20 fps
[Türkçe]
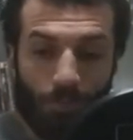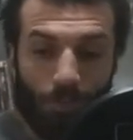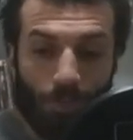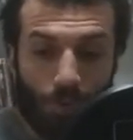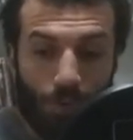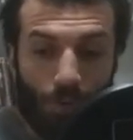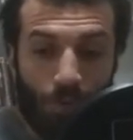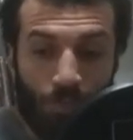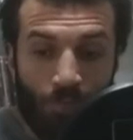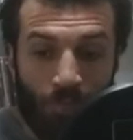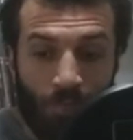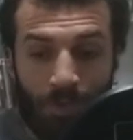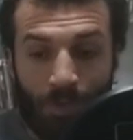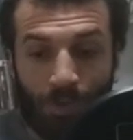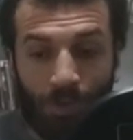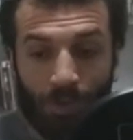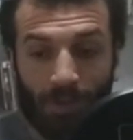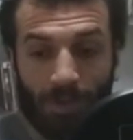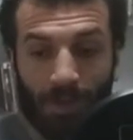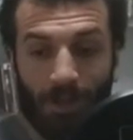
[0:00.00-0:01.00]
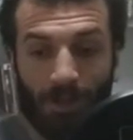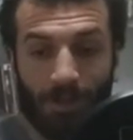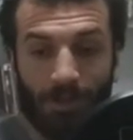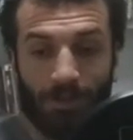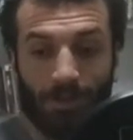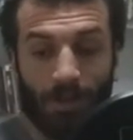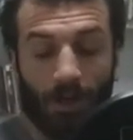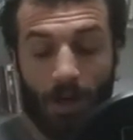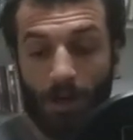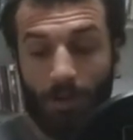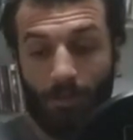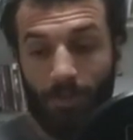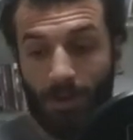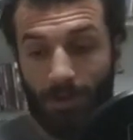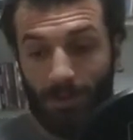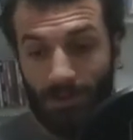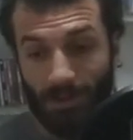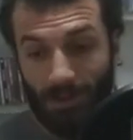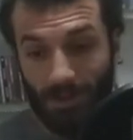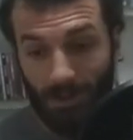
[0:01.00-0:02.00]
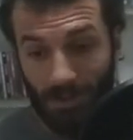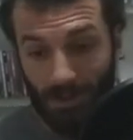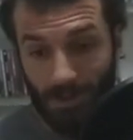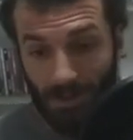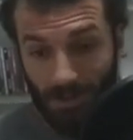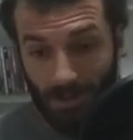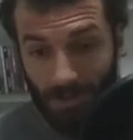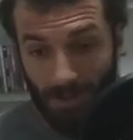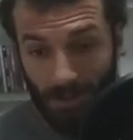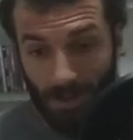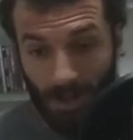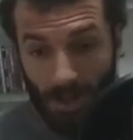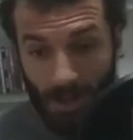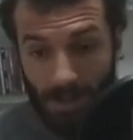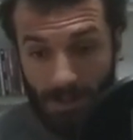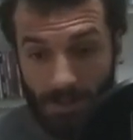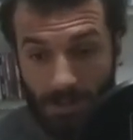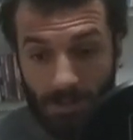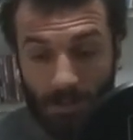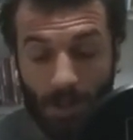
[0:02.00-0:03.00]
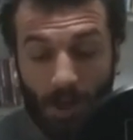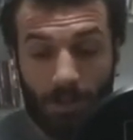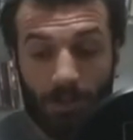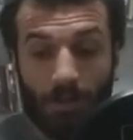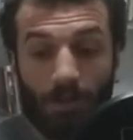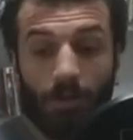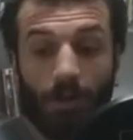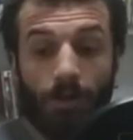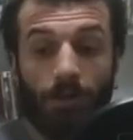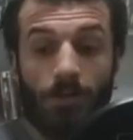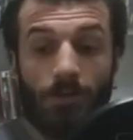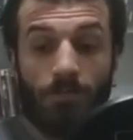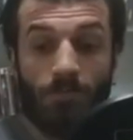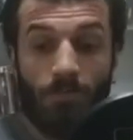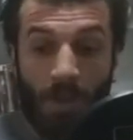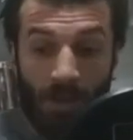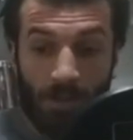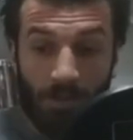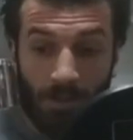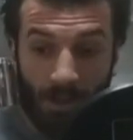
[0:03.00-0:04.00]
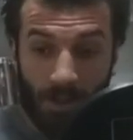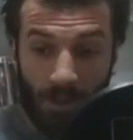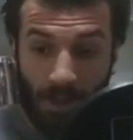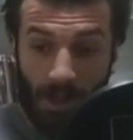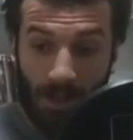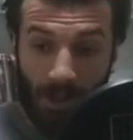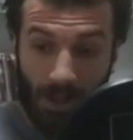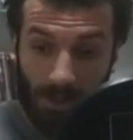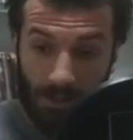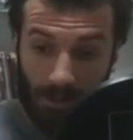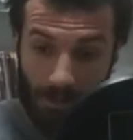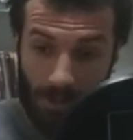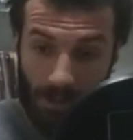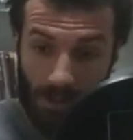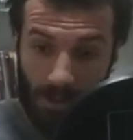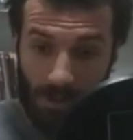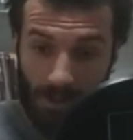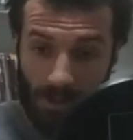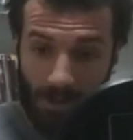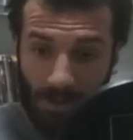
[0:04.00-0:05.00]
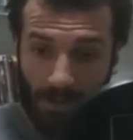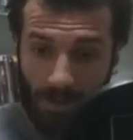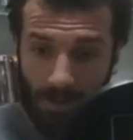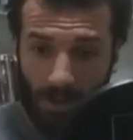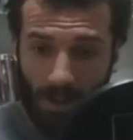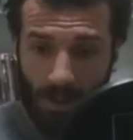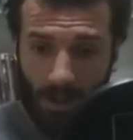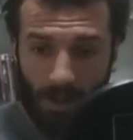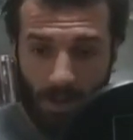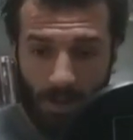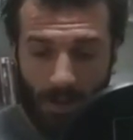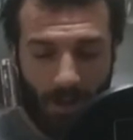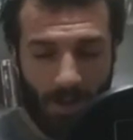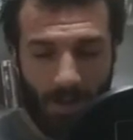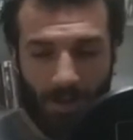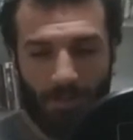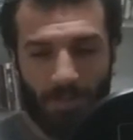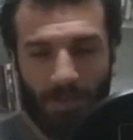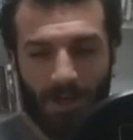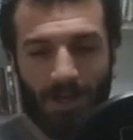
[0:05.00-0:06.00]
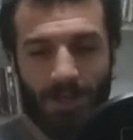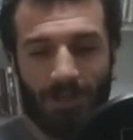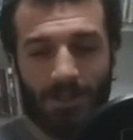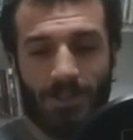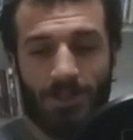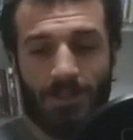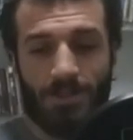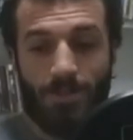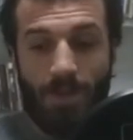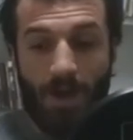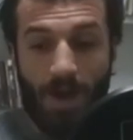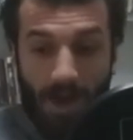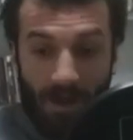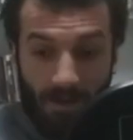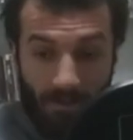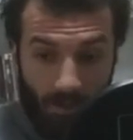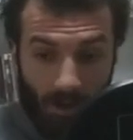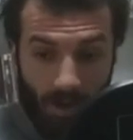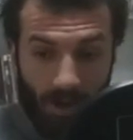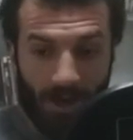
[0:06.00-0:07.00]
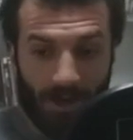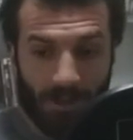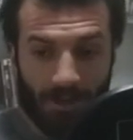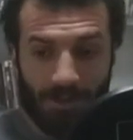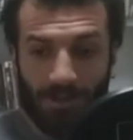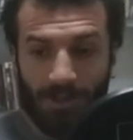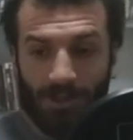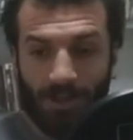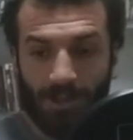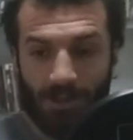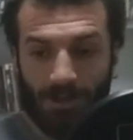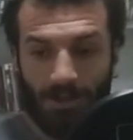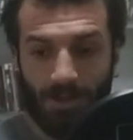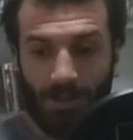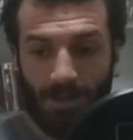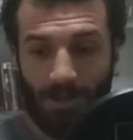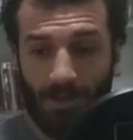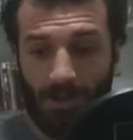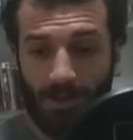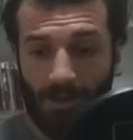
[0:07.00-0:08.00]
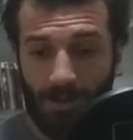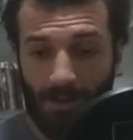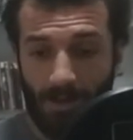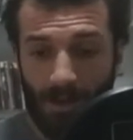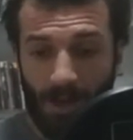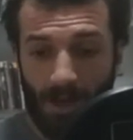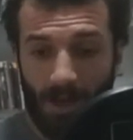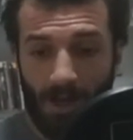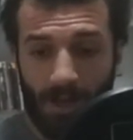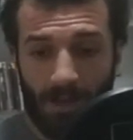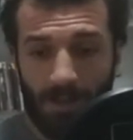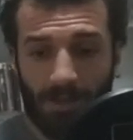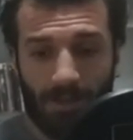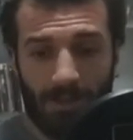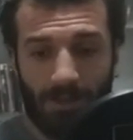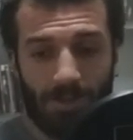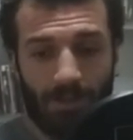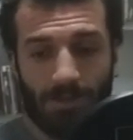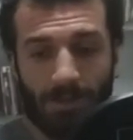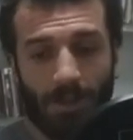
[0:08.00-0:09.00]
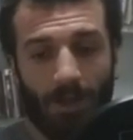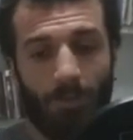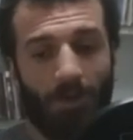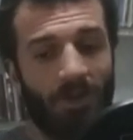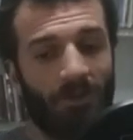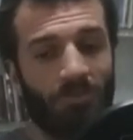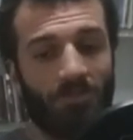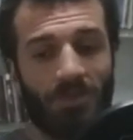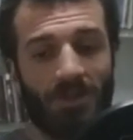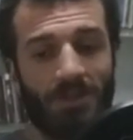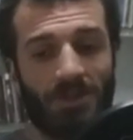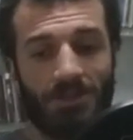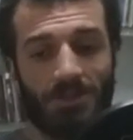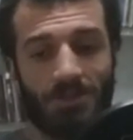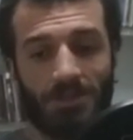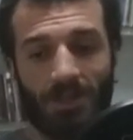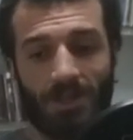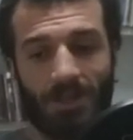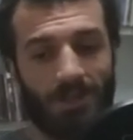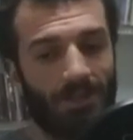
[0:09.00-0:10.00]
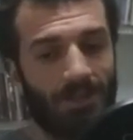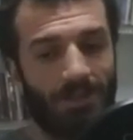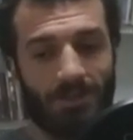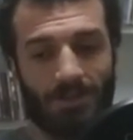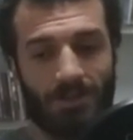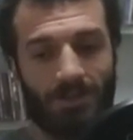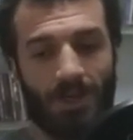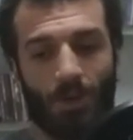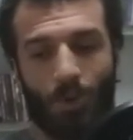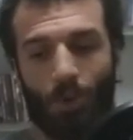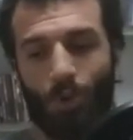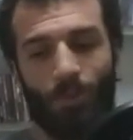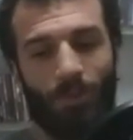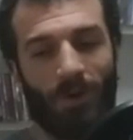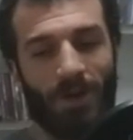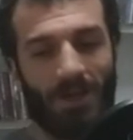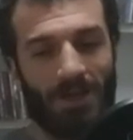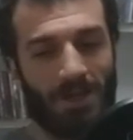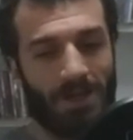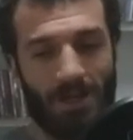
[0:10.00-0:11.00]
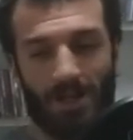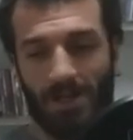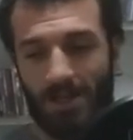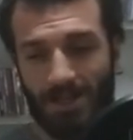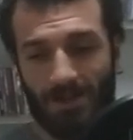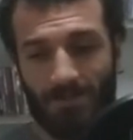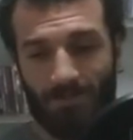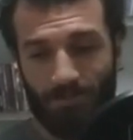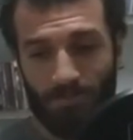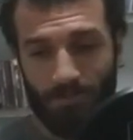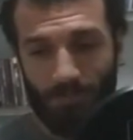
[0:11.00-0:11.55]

bütün mürşitlerin tarif ettiği, sadıkların menziline yettiği, enbiyanın, evliyanın gittiği, izde ben bir insan olmaya geldim.